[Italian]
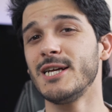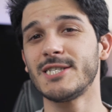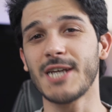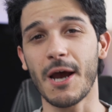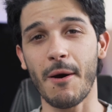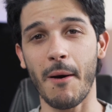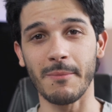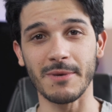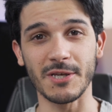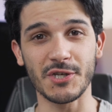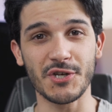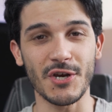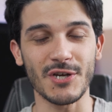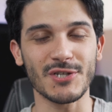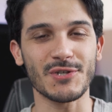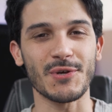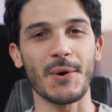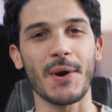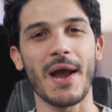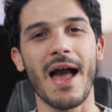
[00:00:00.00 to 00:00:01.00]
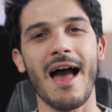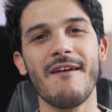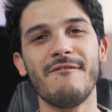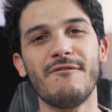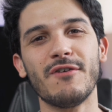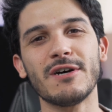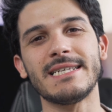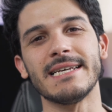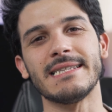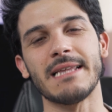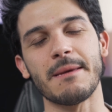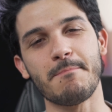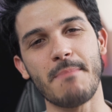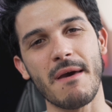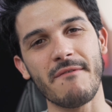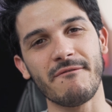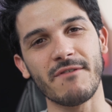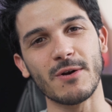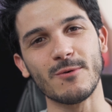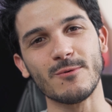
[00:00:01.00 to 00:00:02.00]
Ciao amici, io sono Guy e voi siete i
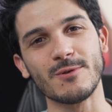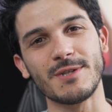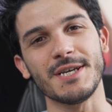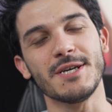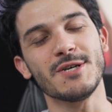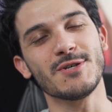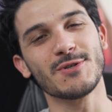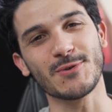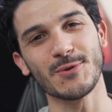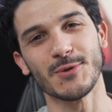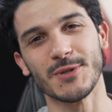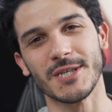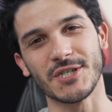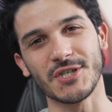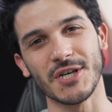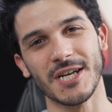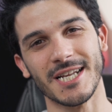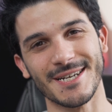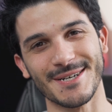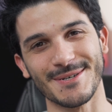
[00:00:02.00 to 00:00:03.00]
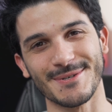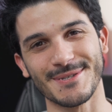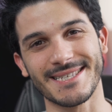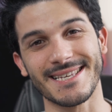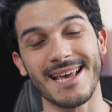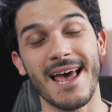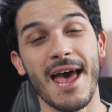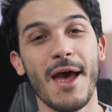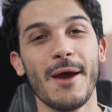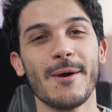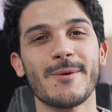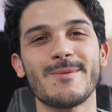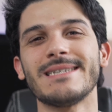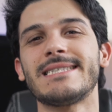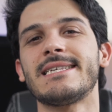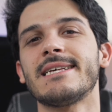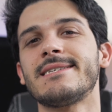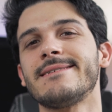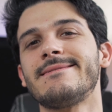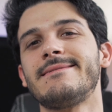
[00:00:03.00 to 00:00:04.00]
benvenuti su The Chili Roads.
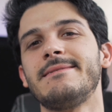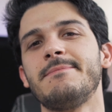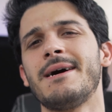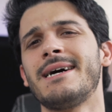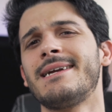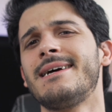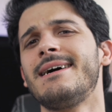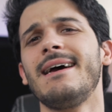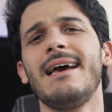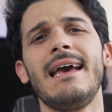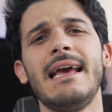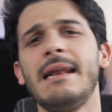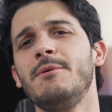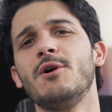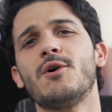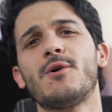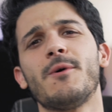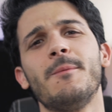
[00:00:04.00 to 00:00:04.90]
Questa settimana è il mio